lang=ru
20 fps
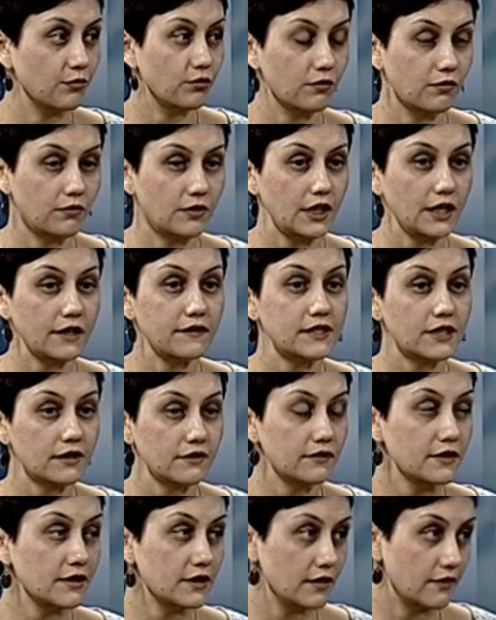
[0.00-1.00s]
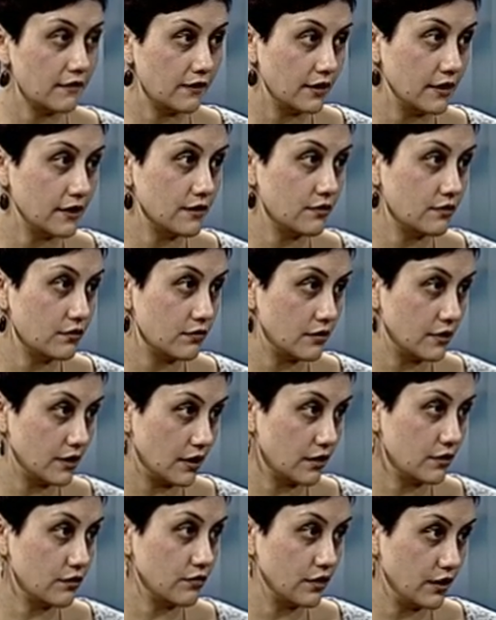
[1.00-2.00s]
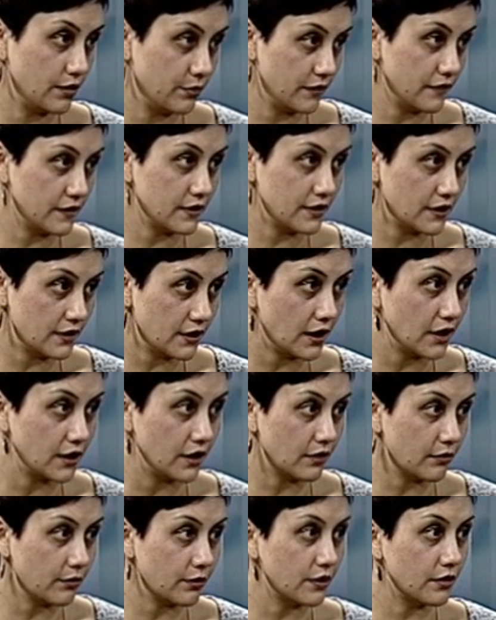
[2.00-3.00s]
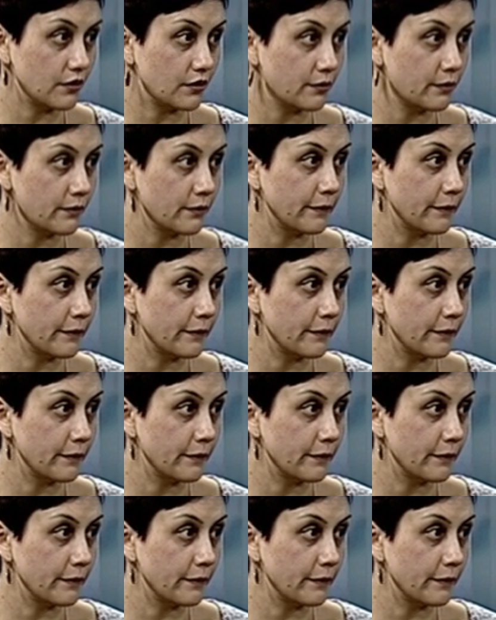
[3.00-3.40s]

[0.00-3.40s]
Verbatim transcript: И всех выставили из зала судебного заседания потом.